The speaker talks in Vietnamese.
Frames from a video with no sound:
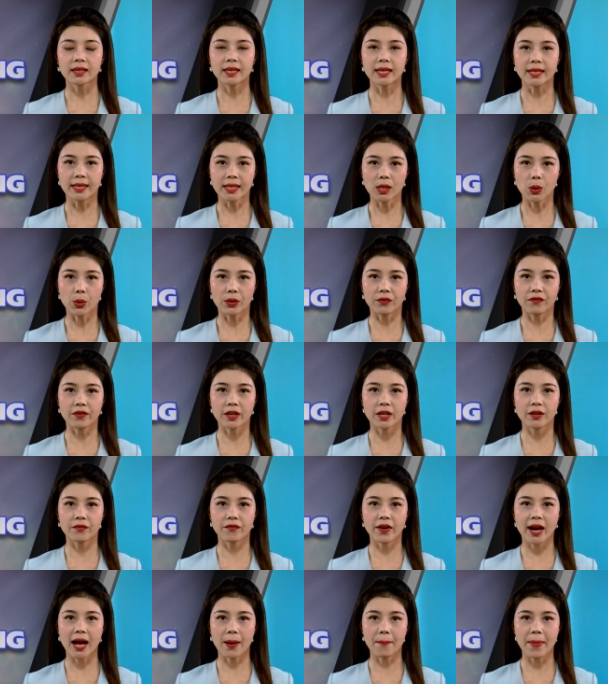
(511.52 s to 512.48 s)
Kính thưa quý
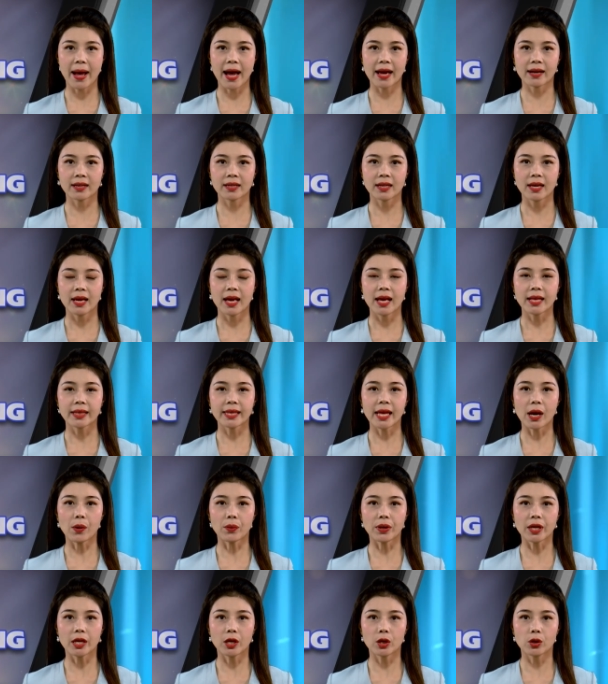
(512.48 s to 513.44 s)
vị và các bạn,
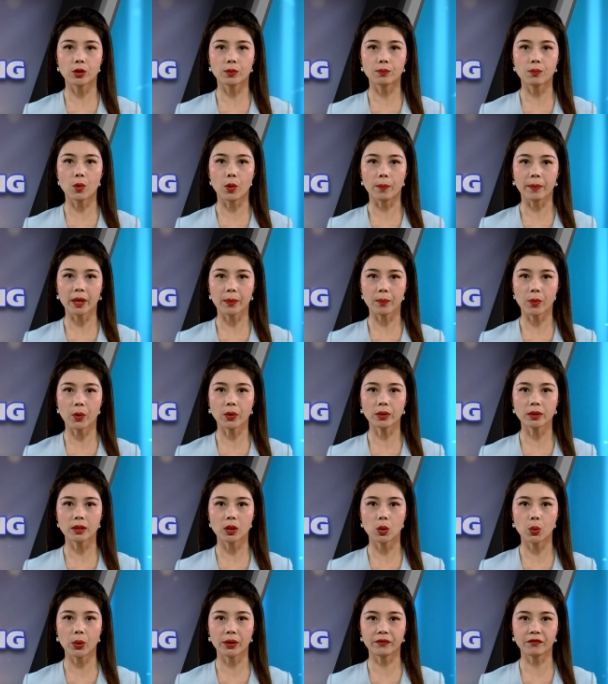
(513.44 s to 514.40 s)
theo Điều 41
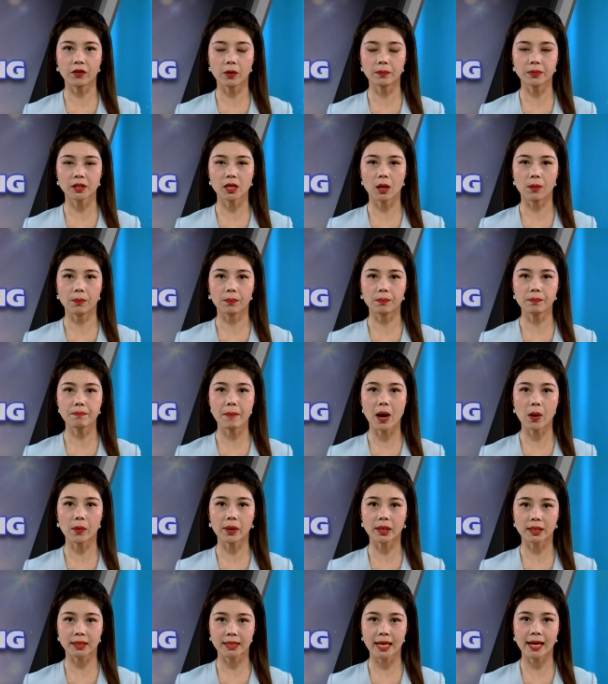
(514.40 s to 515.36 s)
Luật phòng chống
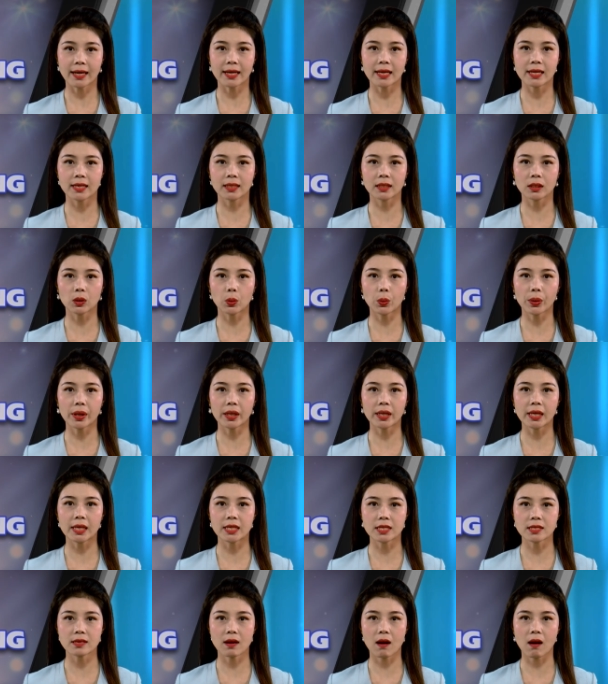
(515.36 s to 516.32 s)
bạo lực gia đình quy
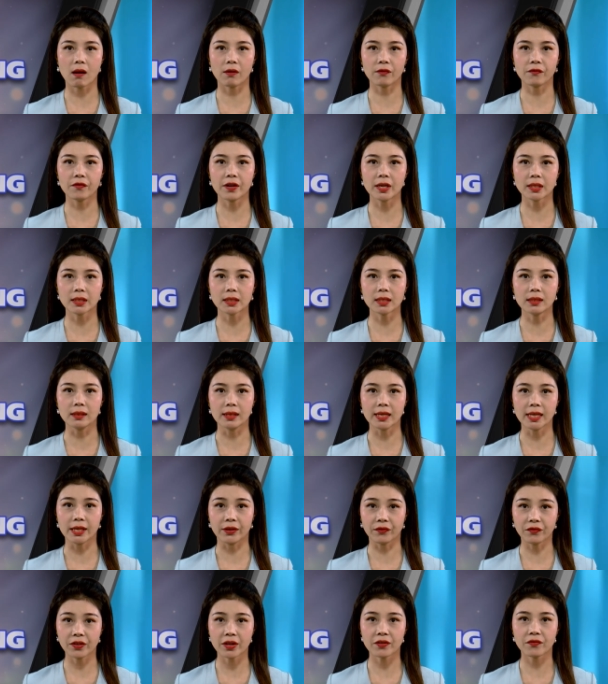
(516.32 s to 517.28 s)
định rõ việc xử
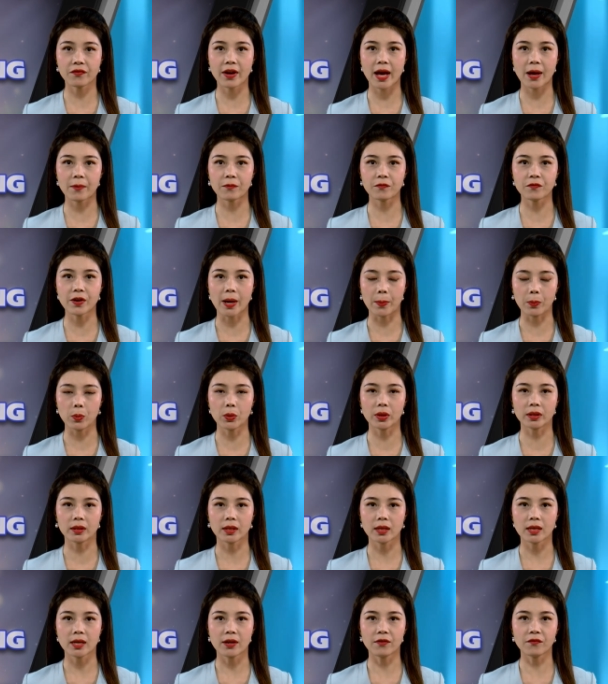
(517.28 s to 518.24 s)
lý vi phạm pháp
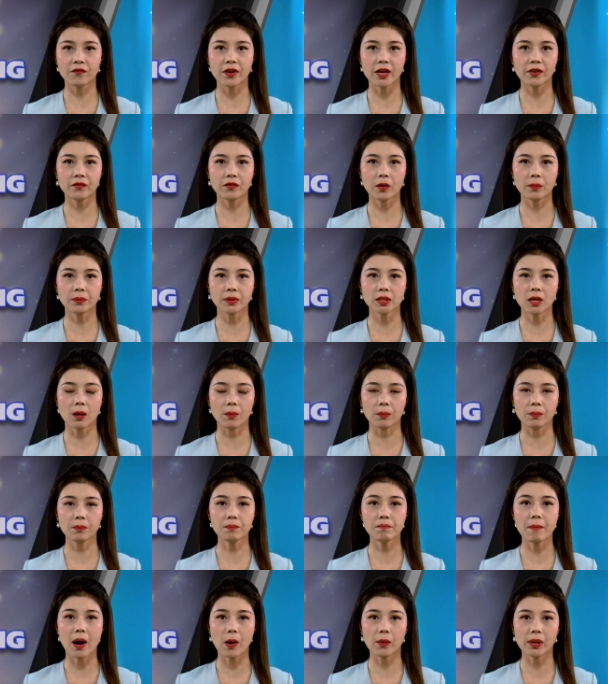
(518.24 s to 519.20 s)
luật về phòng
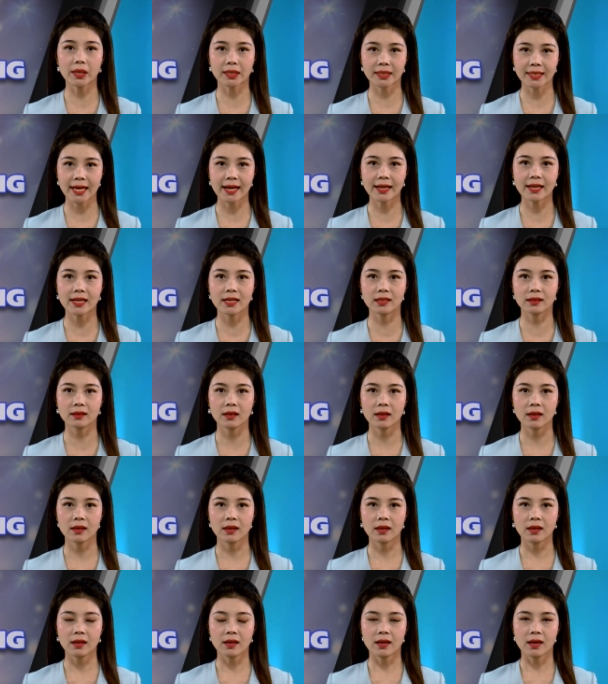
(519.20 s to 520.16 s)
chống bạo lực gia đình.
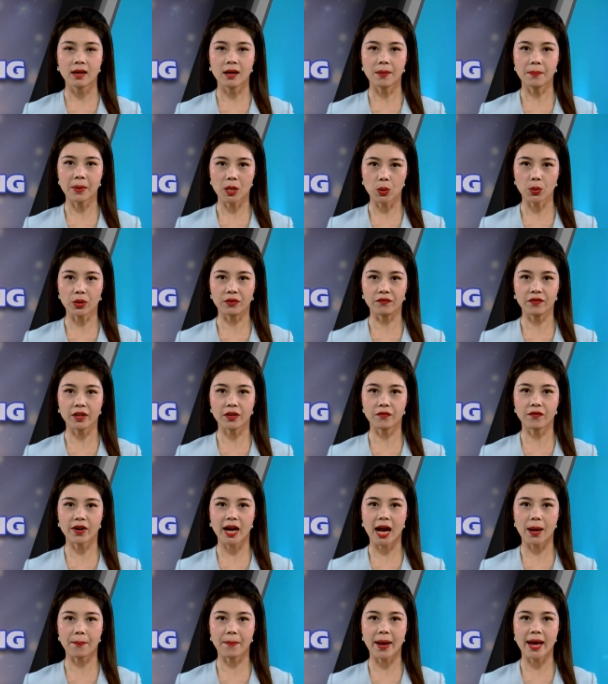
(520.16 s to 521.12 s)
Mời quý vị
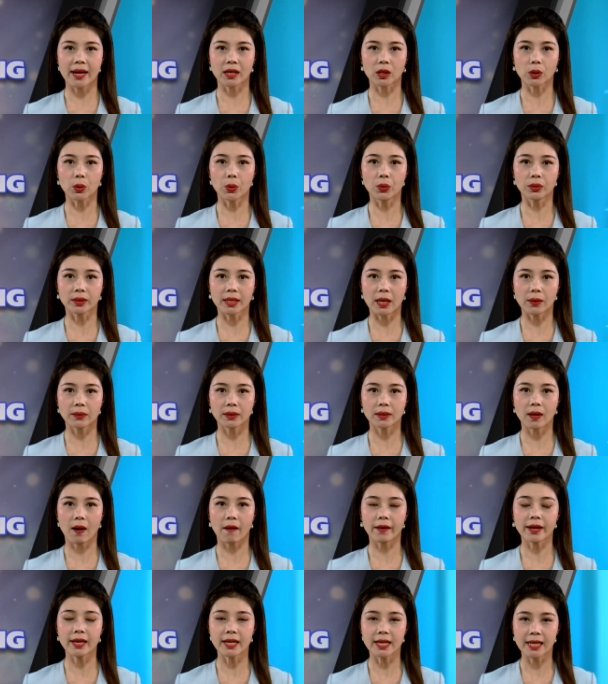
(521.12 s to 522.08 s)
và các bạn cùng theo
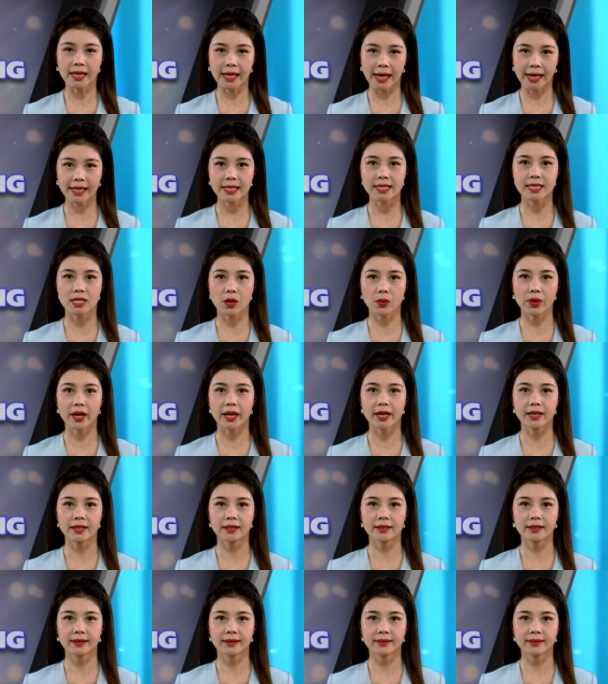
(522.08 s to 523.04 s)
dõi ngay sau đây.